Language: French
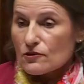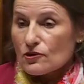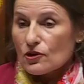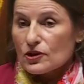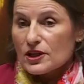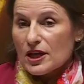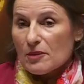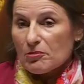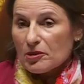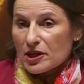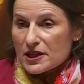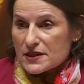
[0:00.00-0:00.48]

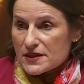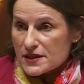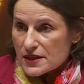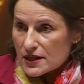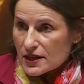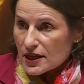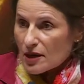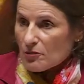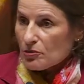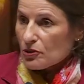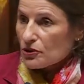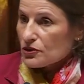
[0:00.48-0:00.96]
d'en
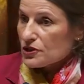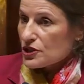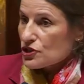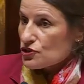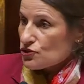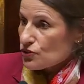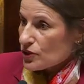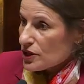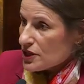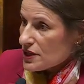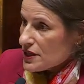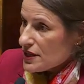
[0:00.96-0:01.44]
apprécier la portée
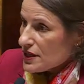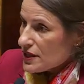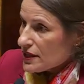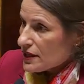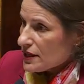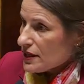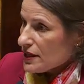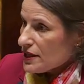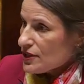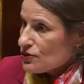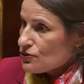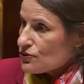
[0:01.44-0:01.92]

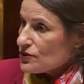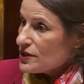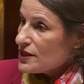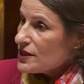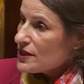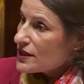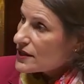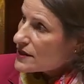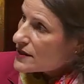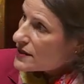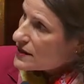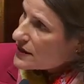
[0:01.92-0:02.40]
juridique et de
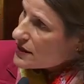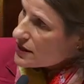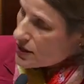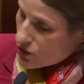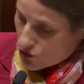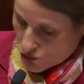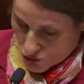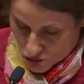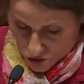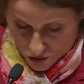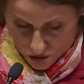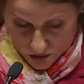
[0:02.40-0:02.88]
dire
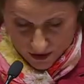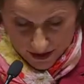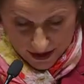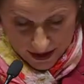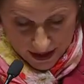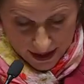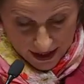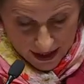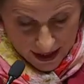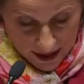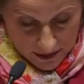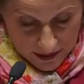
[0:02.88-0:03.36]
si tout
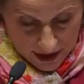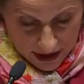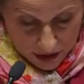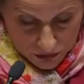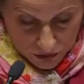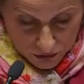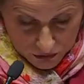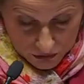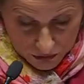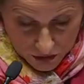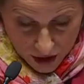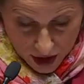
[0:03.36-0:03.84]
ceci est bien
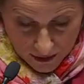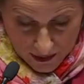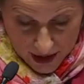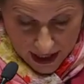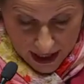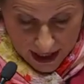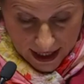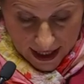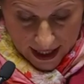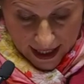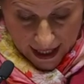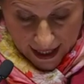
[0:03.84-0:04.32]
conforme
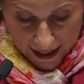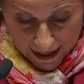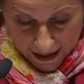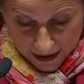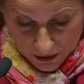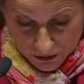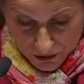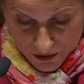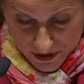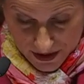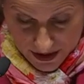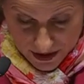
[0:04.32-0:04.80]
à
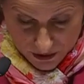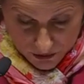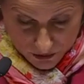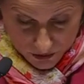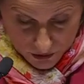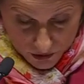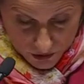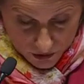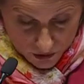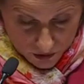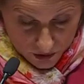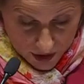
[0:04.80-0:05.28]
la
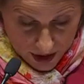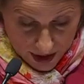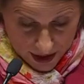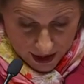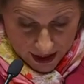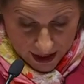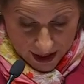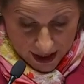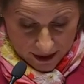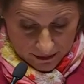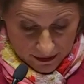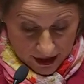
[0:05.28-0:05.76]
Constitution.
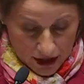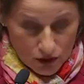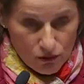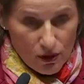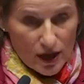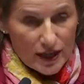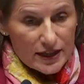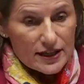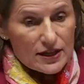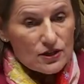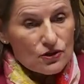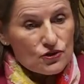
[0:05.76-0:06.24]
Mais
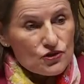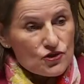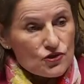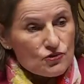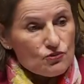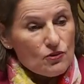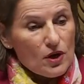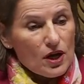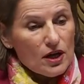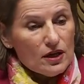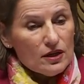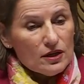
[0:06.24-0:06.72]
quoi qu'il en
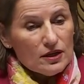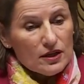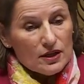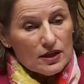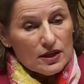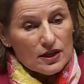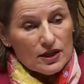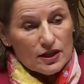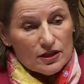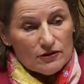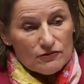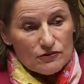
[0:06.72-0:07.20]
soit,
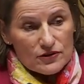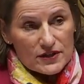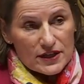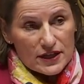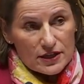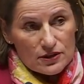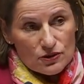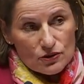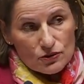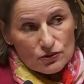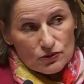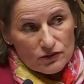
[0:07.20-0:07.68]
vous
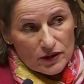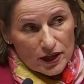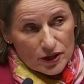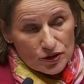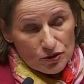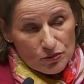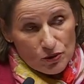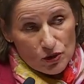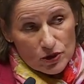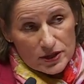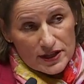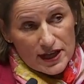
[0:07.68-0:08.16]
êtes le
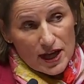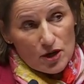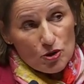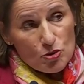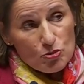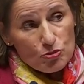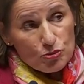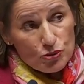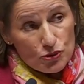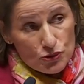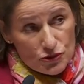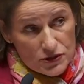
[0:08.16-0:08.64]
gouvernement qui a
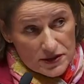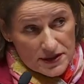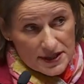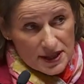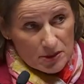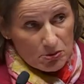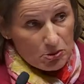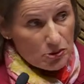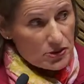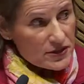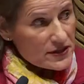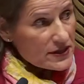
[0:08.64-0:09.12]
le plus
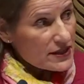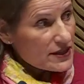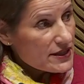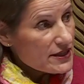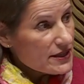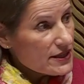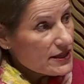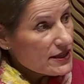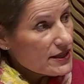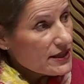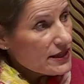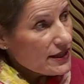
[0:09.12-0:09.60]

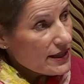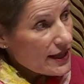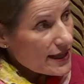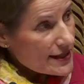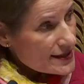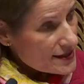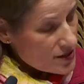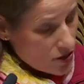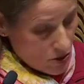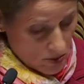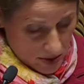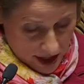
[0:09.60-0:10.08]
dépossédé
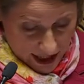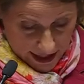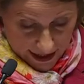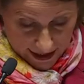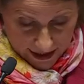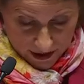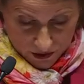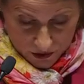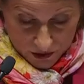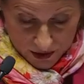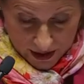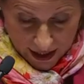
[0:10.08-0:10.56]
l'Assemblée
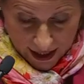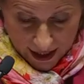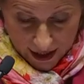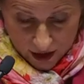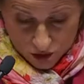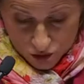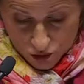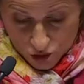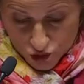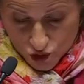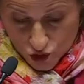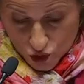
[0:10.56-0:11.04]

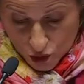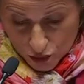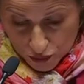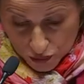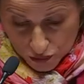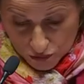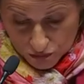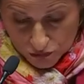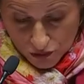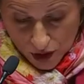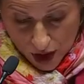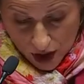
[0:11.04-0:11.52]
nationale de son
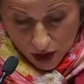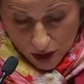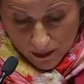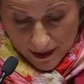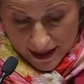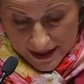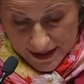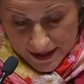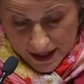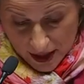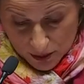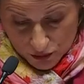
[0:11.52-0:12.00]
pouvoir en
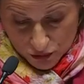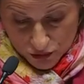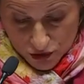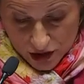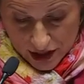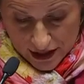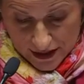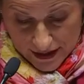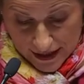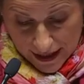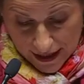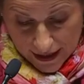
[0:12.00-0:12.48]
matière
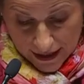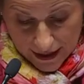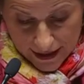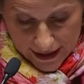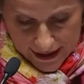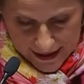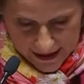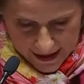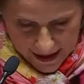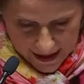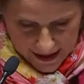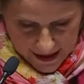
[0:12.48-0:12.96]
budgétaire,
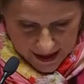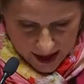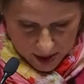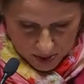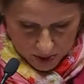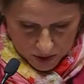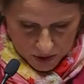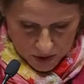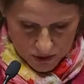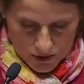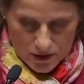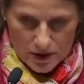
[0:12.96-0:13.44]
et ça,
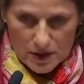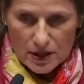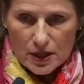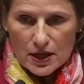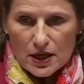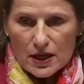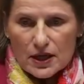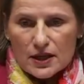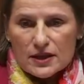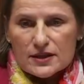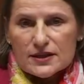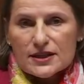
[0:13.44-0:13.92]
ça pose
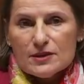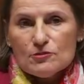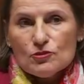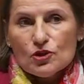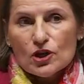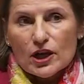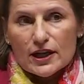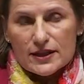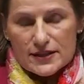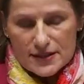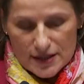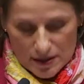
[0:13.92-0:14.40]

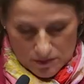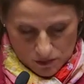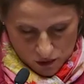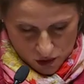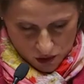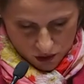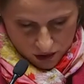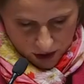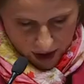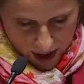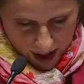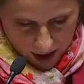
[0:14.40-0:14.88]

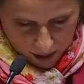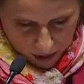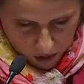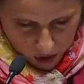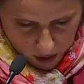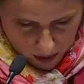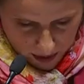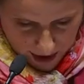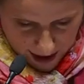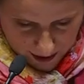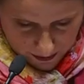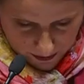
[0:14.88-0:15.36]
démocratiquement un
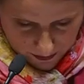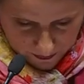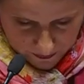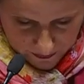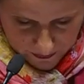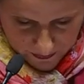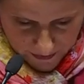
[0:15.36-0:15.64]
problème.